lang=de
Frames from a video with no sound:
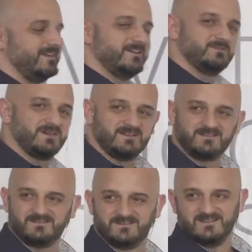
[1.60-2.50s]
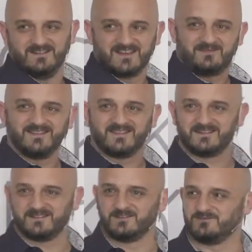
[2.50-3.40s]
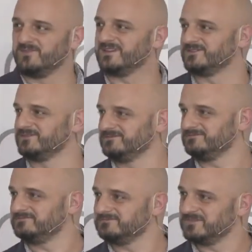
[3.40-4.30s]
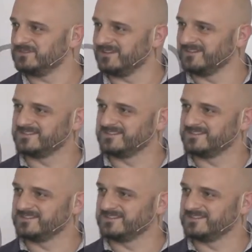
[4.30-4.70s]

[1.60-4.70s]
Allein bei der quantitativen Messung, muss ich sagen,